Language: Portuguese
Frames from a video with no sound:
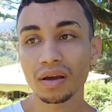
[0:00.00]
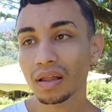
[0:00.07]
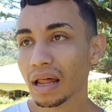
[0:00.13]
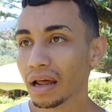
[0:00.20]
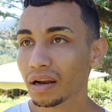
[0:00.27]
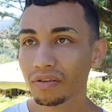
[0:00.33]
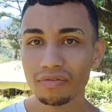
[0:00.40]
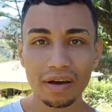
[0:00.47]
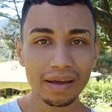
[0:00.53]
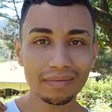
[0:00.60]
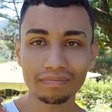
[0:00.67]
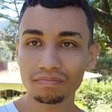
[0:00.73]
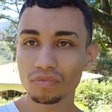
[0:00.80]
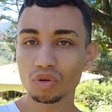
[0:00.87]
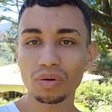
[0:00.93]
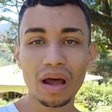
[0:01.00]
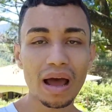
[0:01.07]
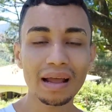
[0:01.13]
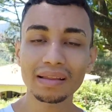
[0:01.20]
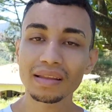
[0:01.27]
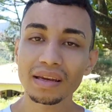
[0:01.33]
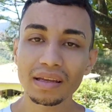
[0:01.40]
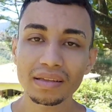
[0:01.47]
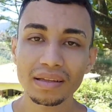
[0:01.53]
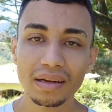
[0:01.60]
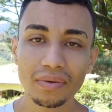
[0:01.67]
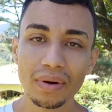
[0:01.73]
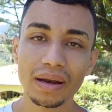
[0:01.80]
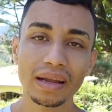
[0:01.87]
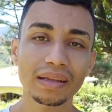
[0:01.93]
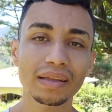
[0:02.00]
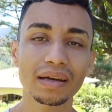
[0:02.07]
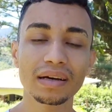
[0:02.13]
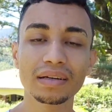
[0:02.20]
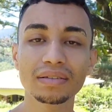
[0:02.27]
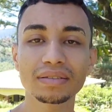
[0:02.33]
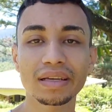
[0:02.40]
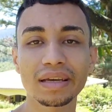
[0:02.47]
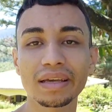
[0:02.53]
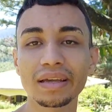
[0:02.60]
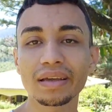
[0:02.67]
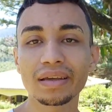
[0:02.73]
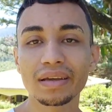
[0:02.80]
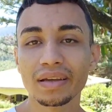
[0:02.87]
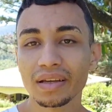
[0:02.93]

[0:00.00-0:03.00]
Claro que vai durar 30, 40 anos aí